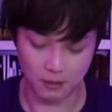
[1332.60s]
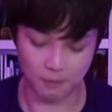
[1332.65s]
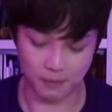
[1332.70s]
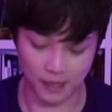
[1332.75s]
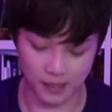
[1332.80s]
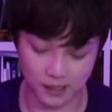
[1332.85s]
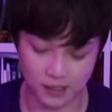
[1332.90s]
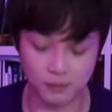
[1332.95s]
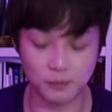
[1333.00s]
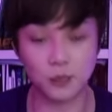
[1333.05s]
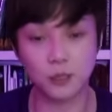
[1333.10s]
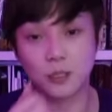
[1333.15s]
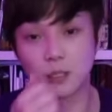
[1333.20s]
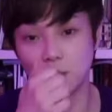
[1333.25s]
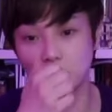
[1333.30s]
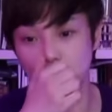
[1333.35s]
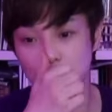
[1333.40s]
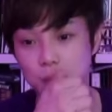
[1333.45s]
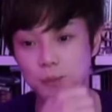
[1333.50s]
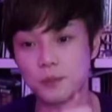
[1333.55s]
말씀을
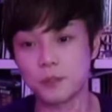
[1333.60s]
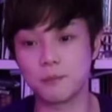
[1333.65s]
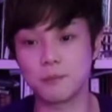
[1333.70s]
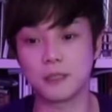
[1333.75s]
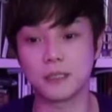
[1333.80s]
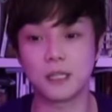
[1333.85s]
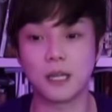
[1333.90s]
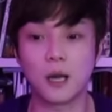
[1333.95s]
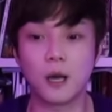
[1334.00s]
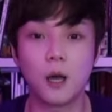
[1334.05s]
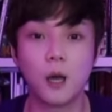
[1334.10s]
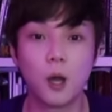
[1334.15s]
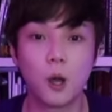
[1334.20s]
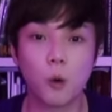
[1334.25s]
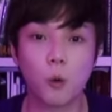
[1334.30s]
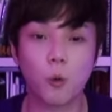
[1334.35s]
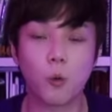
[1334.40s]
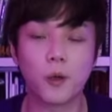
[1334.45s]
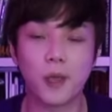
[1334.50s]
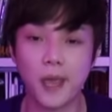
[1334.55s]
드리고 싶습니다.
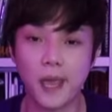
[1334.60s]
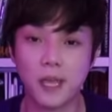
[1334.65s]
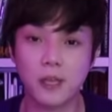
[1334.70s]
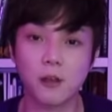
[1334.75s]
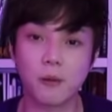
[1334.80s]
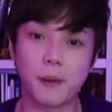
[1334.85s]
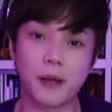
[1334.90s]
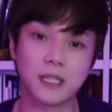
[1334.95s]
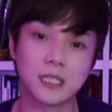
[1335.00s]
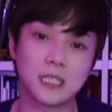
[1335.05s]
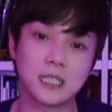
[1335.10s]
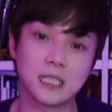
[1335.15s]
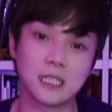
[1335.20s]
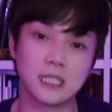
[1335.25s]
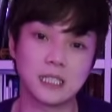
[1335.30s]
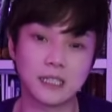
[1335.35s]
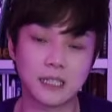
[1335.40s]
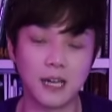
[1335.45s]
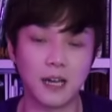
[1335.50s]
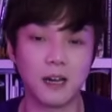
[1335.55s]
그게 해결
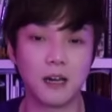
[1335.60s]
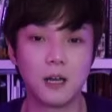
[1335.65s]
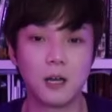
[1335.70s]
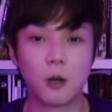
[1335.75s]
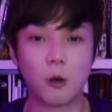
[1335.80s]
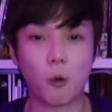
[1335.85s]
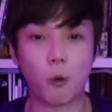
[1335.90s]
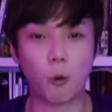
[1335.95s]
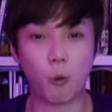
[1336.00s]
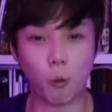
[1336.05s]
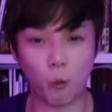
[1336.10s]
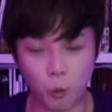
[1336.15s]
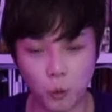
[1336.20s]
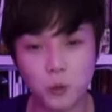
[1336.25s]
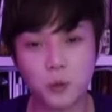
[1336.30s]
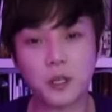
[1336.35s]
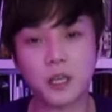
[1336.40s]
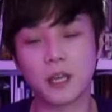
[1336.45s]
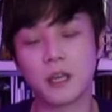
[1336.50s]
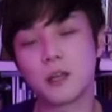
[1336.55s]
방식이니까 어,
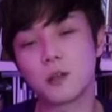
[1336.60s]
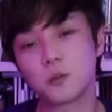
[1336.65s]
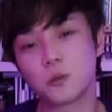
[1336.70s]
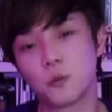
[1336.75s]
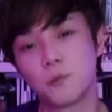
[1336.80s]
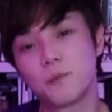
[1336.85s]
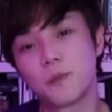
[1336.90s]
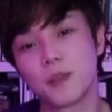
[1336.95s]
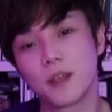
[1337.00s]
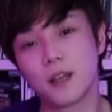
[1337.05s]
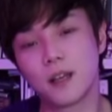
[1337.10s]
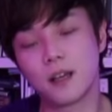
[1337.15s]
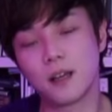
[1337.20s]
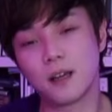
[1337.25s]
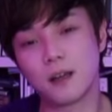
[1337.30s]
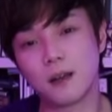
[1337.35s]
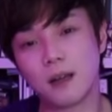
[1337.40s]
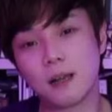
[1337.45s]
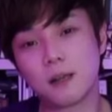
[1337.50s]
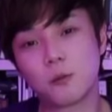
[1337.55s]
그렇게 좀
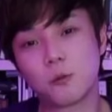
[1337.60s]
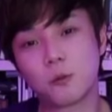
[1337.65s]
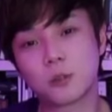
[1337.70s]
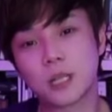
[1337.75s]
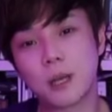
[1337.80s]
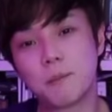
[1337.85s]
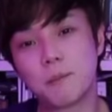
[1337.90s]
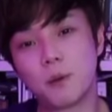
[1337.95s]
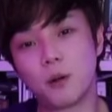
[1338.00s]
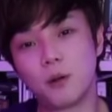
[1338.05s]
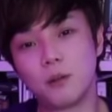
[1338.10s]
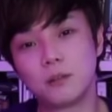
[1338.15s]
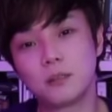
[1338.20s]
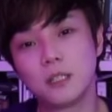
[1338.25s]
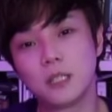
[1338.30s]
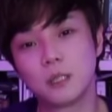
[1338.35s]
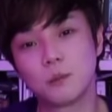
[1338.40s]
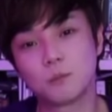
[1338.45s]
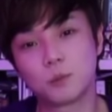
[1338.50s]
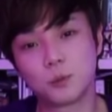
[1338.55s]
알고 3번
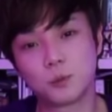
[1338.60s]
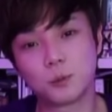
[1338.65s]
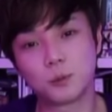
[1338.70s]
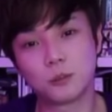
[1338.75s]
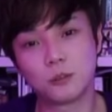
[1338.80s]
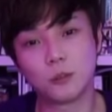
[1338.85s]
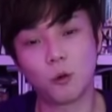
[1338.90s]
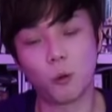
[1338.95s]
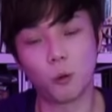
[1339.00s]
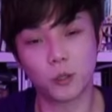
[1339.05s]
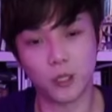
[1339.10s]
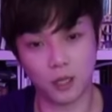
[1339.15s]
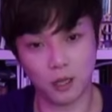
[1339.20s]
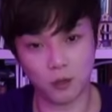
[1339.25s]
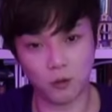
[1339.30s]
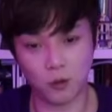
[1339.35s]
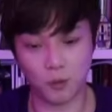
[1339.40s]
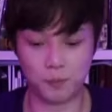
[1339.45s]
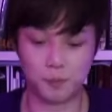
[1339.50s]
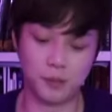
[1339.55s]
부부, 오래된
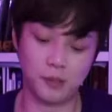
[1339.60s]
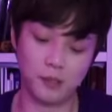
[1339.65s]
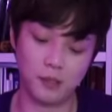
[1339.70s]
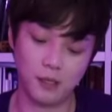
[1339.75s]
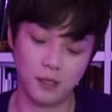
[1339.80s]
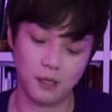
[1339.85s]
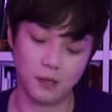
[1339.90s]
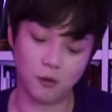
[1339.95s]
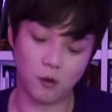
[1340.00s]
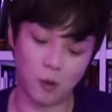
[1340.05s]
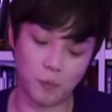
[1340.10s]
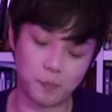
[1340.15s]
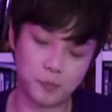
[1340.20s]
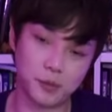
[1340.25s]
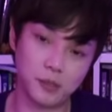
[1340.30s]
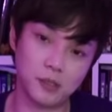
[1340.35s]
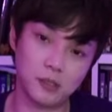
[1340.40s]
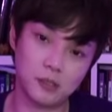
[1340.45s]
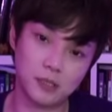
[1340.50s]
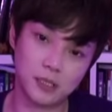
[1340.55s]
커플,
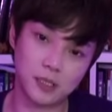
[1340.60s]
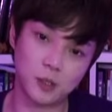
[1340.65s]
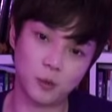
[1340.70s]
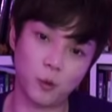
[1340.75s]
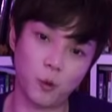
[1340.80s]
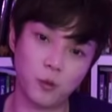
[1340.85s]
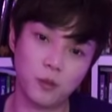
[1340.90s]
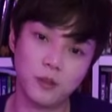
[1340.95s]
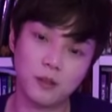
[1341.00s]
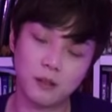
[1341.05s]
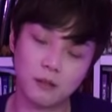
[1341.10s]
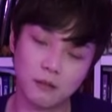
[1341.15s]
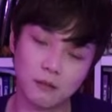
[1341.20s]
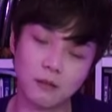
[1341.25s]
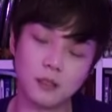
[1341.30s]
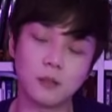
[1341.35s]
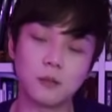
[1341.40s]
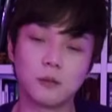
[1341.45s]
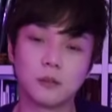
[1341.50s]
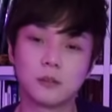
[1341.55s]
커플, 신혼
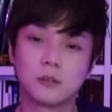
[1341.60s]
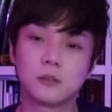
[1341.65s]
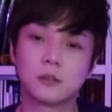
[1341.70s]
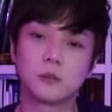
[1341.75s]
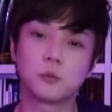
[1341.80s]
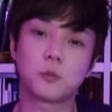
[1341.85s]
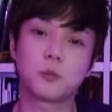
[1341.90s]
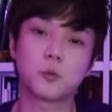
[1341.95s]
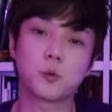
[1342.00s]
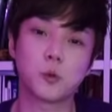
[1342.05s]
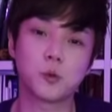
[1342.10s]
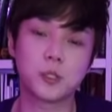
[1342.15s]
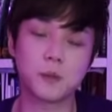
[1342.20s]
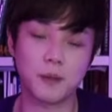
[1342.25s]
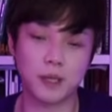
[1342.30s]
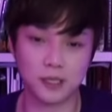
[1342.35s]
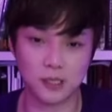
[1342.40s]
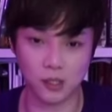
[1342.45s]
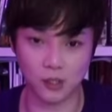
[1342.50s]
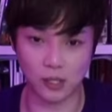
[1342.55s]
이것은 좀
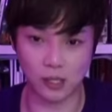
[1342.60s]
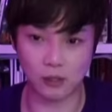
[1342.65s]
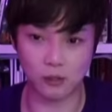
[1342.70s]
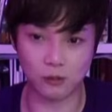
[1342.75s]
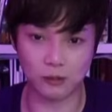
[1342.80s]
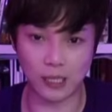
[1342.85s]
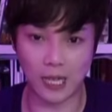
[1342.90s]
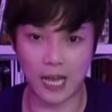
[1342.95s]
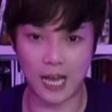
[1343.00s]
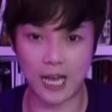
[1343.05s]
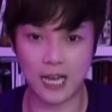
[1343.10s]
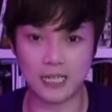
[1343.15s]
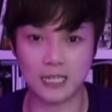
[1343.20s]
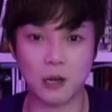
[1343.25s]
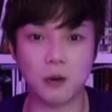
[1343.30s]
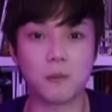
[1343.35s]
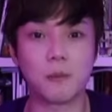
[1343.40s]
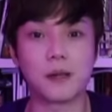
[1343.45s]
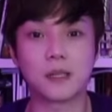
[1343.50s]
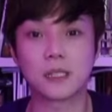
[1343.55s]
조심하셔야 될
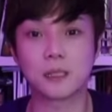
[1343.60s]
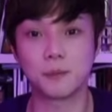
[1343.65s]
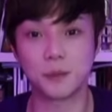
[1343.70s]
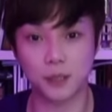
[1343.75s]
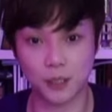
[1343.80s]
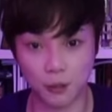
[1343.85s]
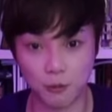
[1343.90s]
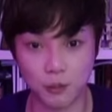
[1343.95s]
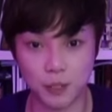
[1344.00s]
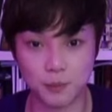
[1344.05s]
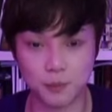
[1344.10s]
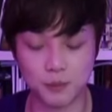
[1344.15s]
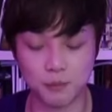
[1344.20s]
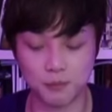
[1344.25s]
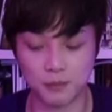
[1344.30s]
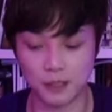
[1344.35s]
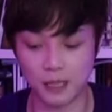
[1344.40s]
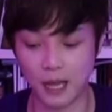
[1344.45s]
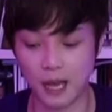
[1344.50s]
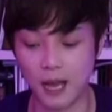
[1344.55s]
거다라고 말씀을 드리고
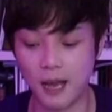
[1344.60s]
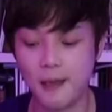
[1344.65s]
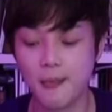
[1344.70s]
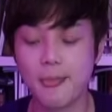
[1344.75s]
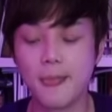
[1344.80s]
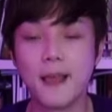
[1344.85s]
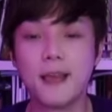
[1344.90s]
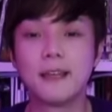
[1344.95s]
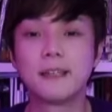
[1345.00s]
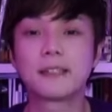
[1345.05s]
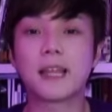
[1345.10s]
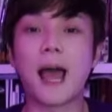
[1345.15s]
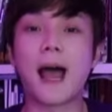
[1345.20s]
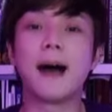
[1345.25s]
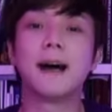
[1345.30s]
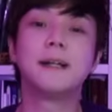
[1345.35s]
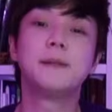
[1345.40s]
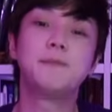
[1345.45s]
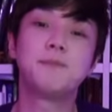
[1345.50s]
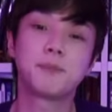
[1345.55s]
싶습니다.
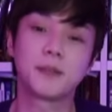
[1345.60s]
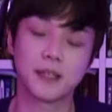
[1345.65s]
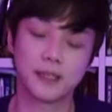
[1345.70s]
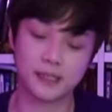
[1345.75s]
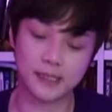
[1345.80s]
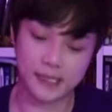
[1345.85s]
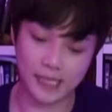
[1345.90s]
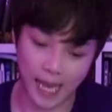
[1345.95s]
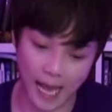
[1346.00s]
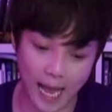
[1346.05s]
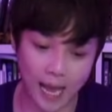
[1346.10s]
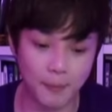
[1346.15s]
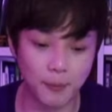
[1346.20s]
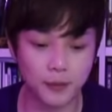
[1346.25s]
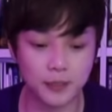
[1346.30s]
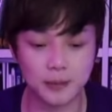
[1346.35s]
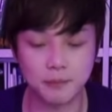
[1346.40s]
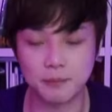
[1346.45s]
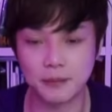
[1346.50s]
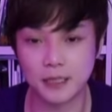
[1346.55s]
다음
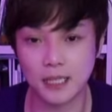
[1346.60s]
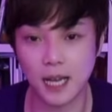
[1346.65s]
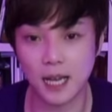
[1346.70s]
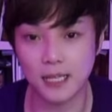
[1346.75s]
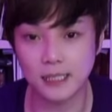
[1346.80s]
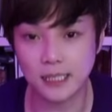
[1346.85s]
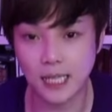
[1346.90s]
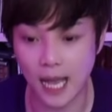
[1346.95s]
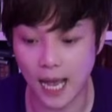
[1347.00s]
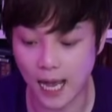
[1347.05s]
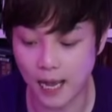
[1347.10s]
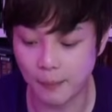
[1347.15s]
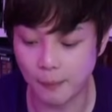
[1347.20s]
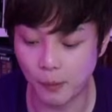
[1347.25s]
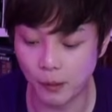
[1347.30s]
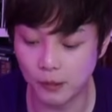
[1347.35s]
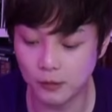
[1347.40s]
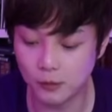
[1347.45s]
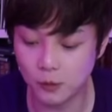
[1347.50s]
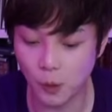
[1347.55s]
4번입니다.
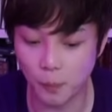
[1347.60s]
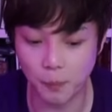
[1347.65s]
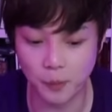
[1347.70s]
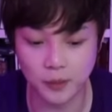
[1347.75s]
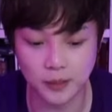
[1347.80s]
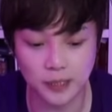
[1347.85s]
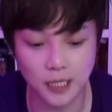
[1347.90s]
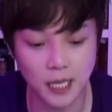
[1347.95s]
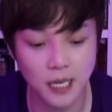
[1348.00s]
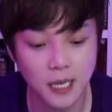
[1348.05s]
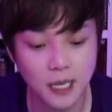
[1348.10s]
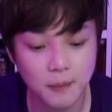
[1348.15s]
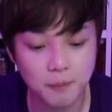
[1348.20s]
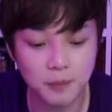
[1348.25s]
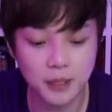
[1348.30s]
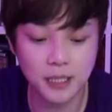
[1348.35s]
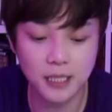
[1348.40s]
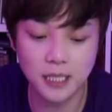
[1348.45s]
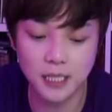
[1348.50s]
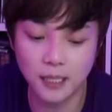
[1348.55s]
4번 첫 번째
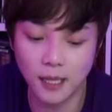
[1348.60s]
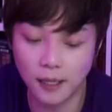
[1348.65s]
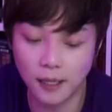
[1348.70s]
빛이 나는